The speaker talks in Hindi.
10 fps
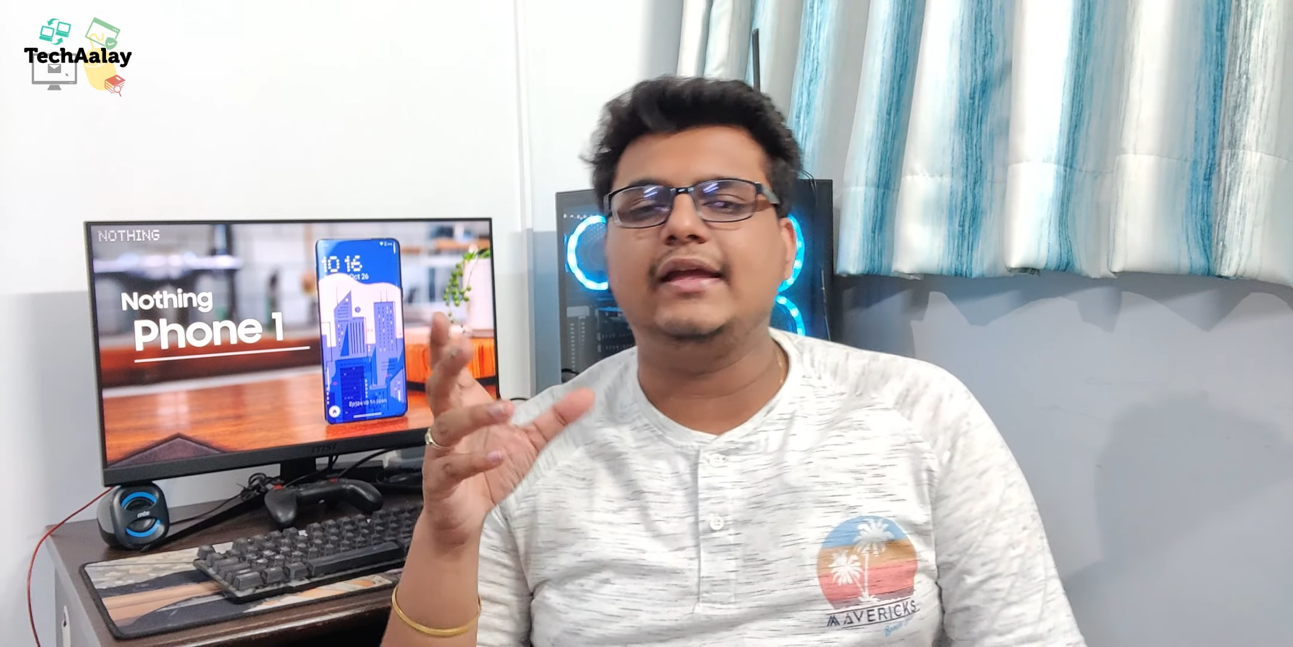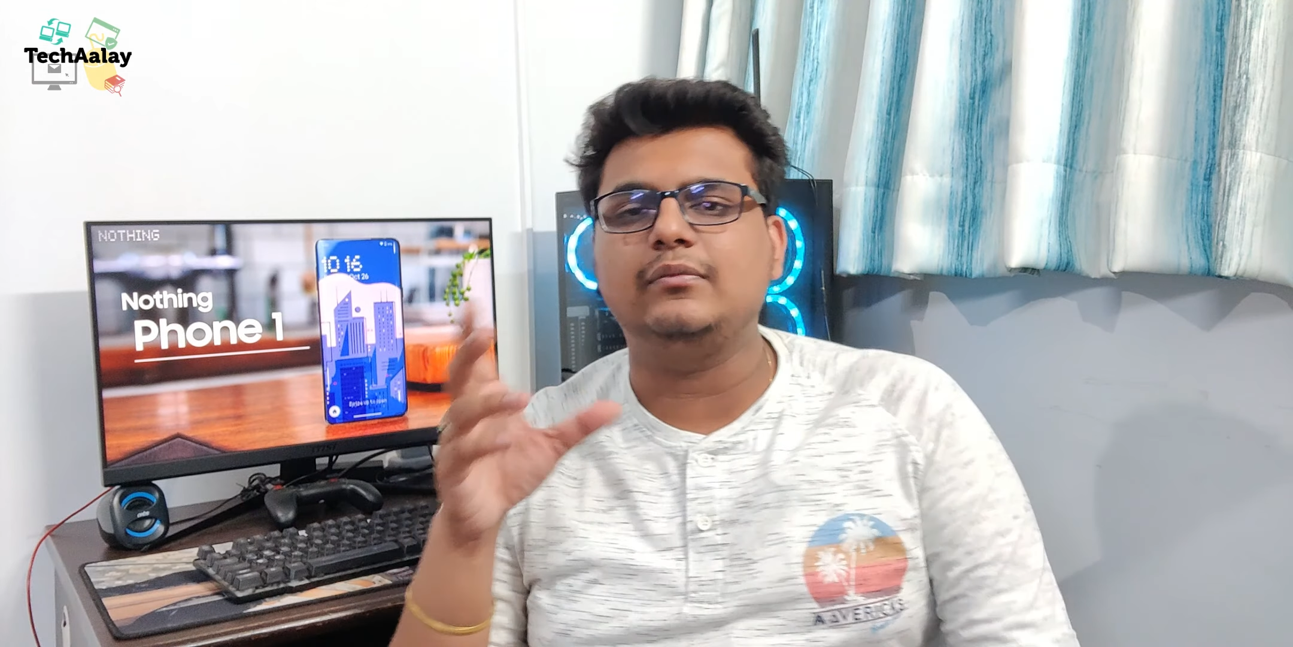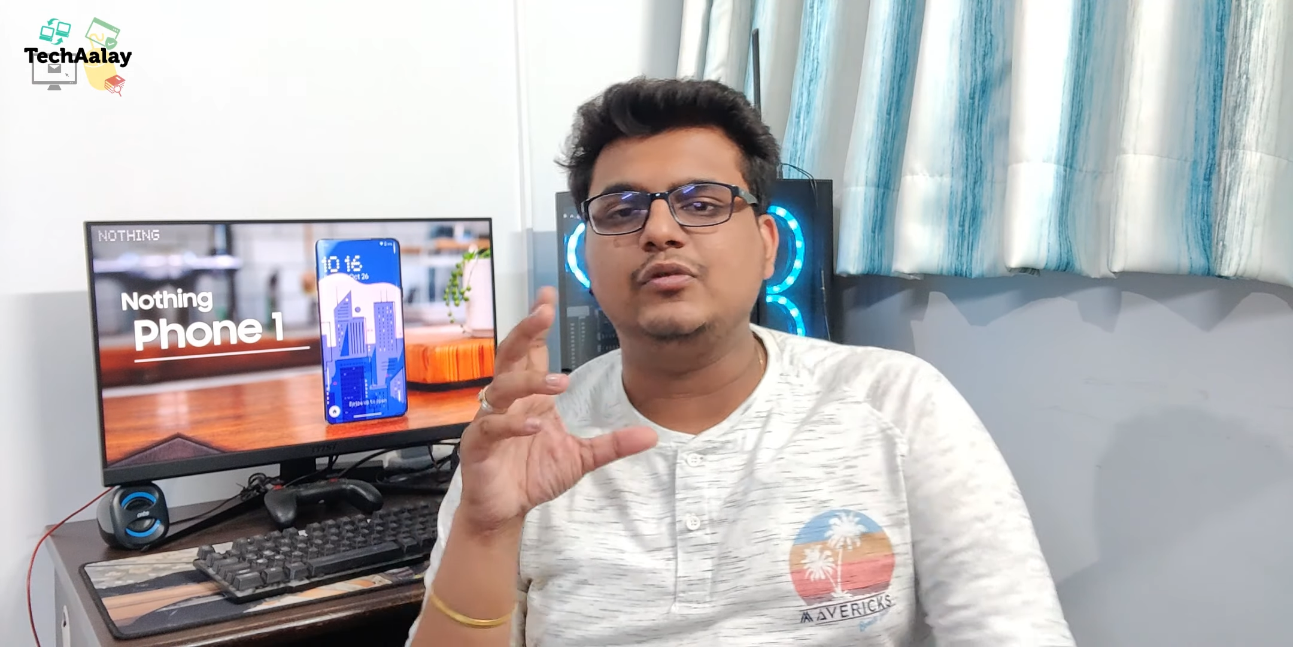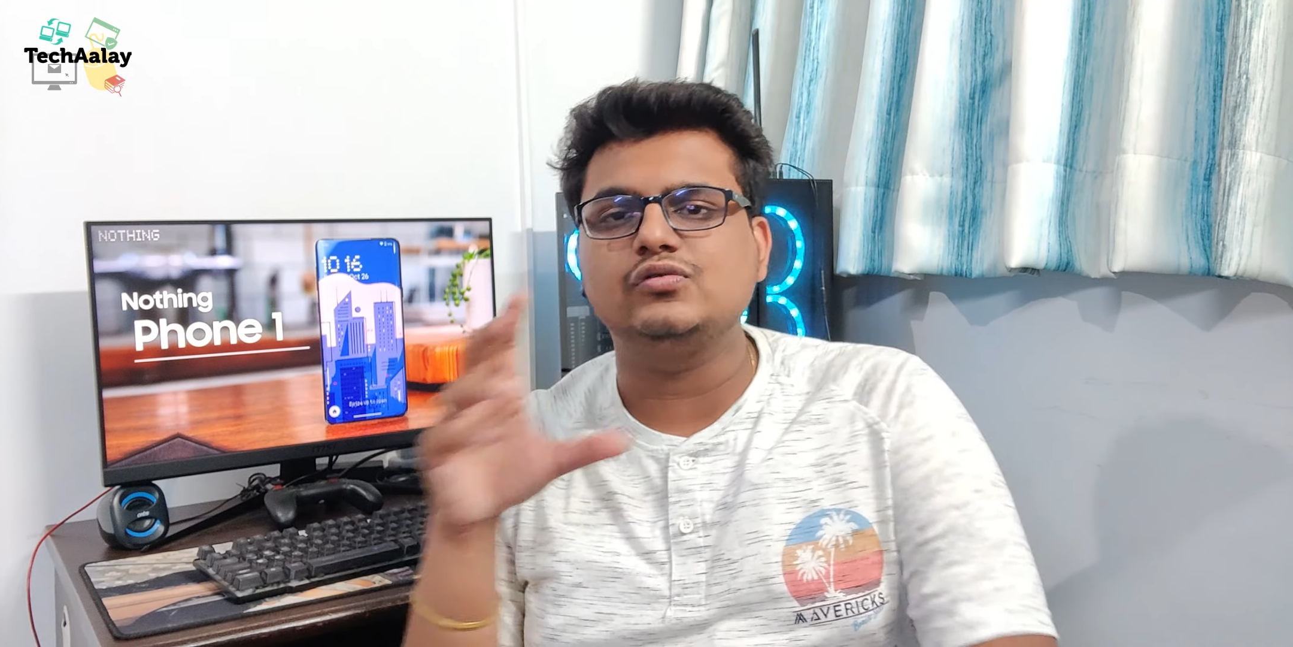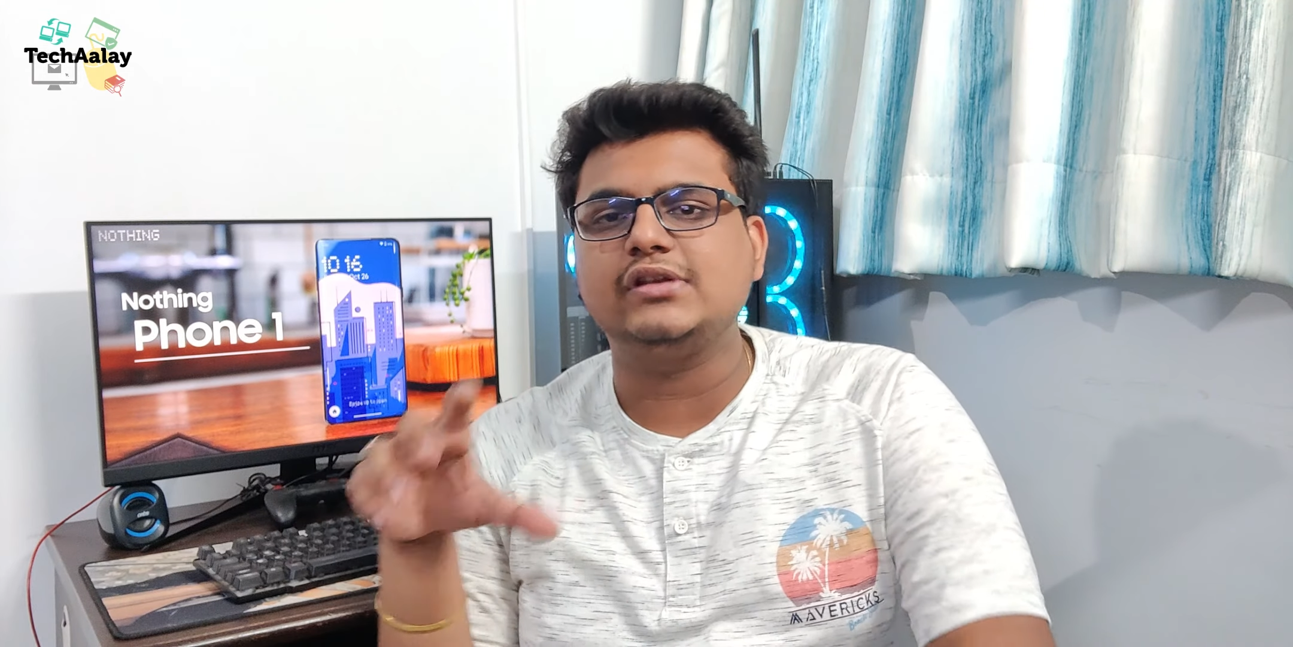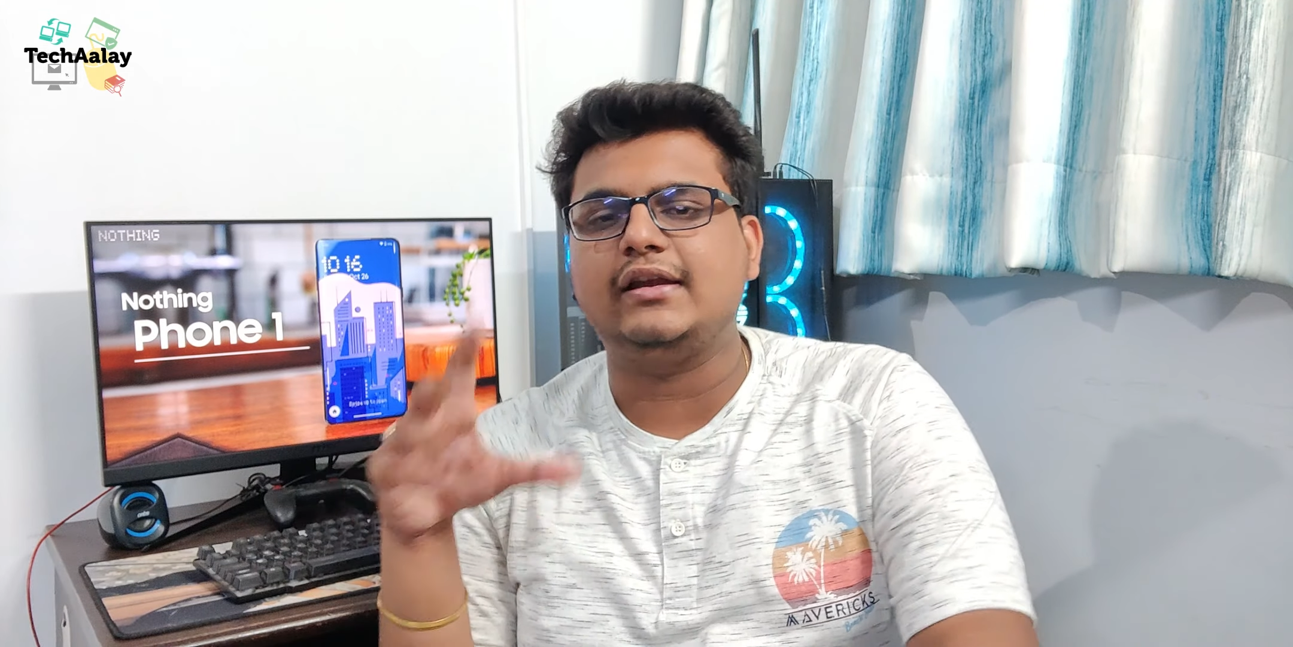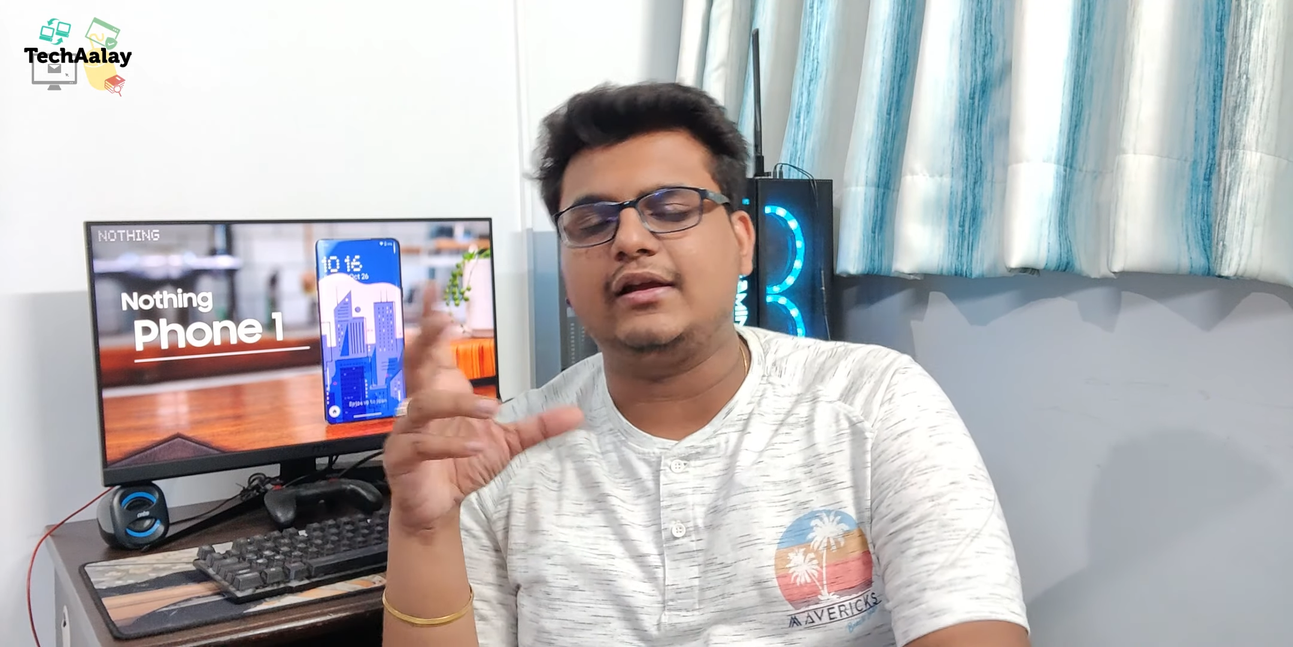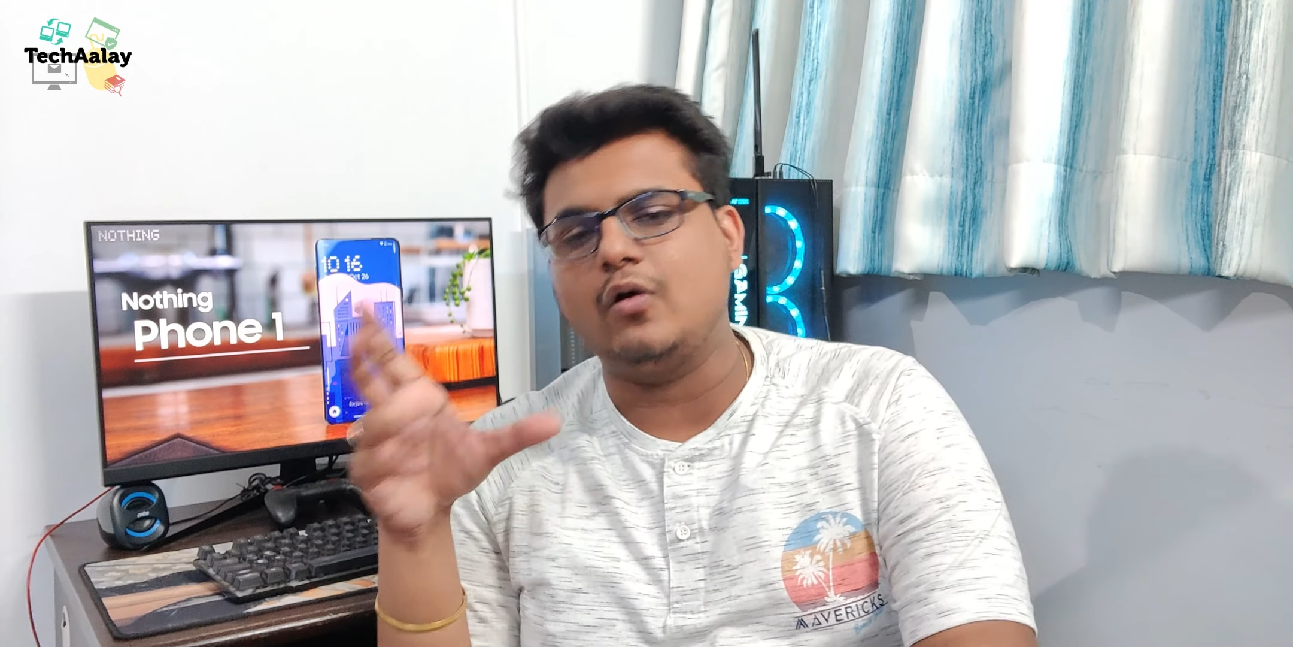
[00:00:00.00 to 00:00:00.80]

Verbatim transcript: एक म्यूज़िक